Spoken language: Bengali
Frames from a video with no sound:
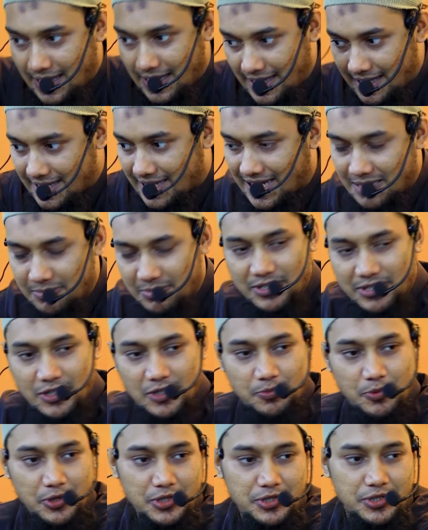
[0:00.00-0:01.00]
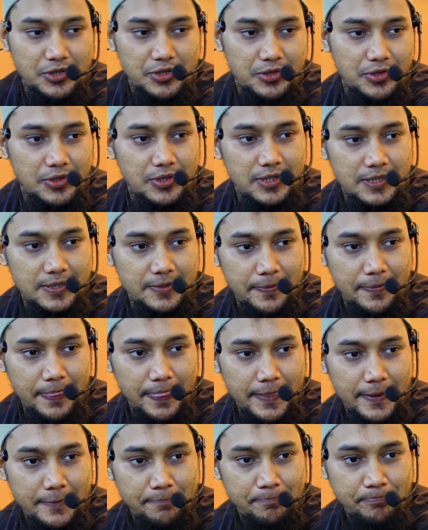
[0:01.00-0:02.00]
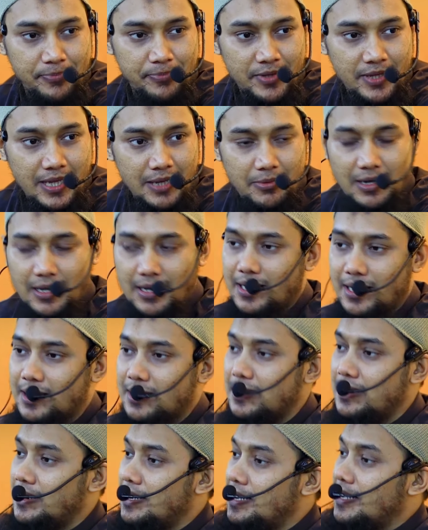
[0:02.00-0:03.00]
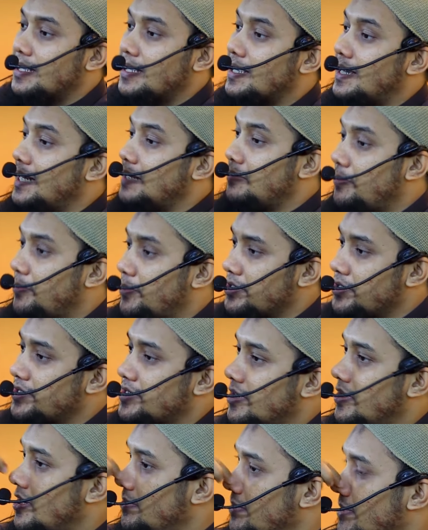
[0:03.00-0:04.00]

এই কালিমা যেন প্রতিষ্ঠিত হয় আল্লাহর ক্যালিমা প্রতিষ্ঠা হওয়া